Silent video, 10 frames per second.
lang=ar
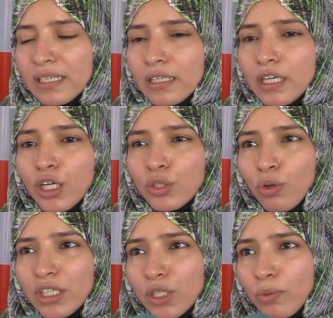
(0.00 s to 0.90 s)
أننا ركزوا
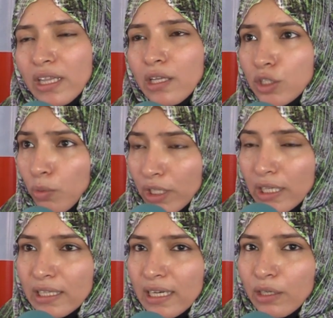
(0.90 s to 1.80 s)
على تقويه تقويه
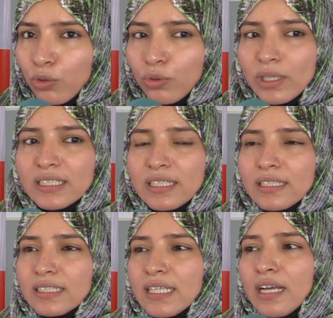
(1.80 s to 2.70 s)
قدرات ديال
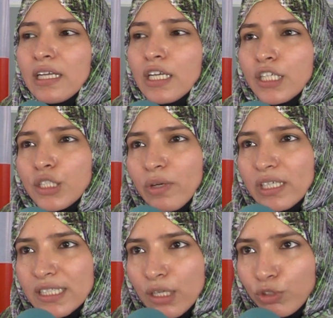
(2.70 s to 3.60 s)
النساء سواء
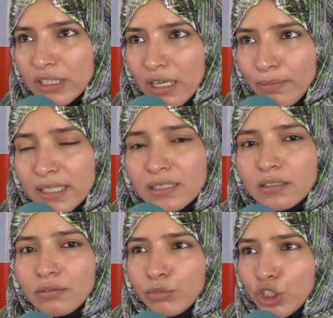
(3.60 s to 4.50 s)
نساء منتخبات
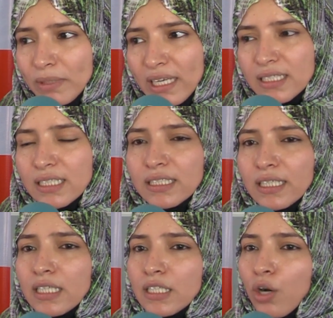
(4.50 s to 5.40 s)
من جميع
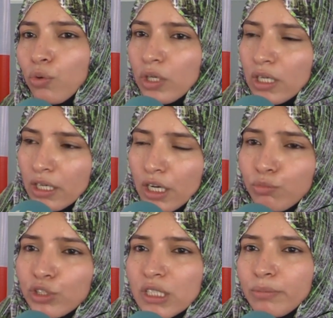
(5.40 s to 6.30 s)
الحساسيات او لا
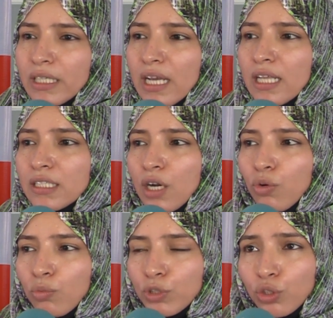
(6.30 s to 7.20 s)
منتميات
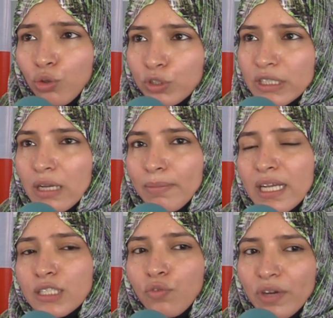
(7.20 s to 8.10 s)
او مشروع
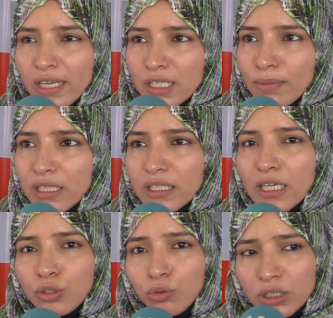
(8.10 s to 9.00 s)
منتخبات او فاعلات
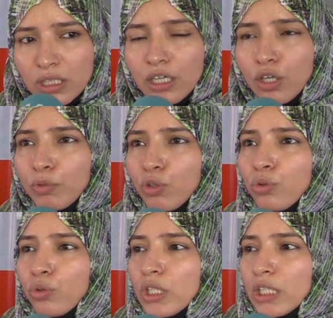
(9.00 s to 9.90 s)
مدنيات ينتظر انهم
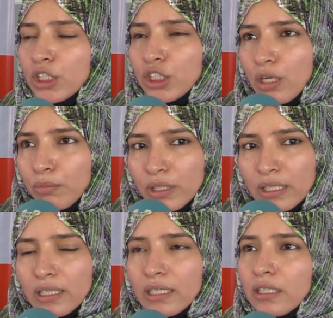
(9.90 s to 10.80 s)
يكونوا ان شاء الله
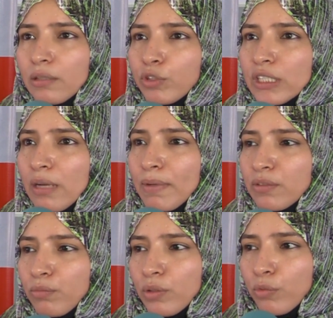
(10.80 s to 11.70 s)
آه، ايضا منتخبات
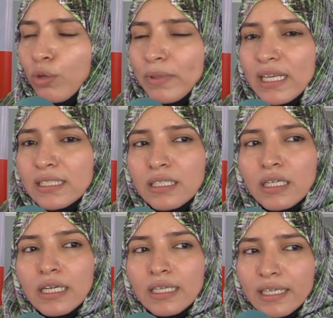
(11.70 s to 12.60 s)
مقبلات
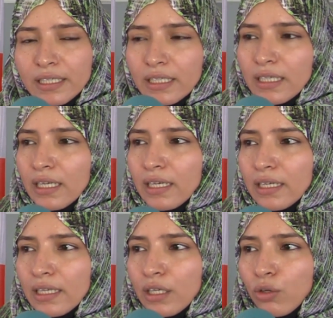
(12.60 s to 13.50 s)
يعني آه،
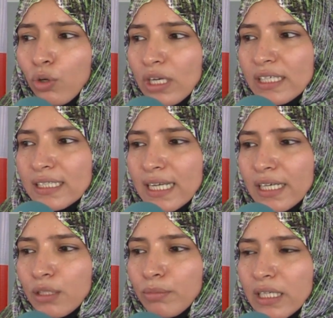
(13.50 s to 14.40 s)
كل النساء
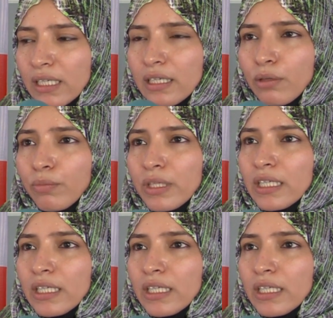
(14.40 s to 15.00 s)
اللي يمكن انهم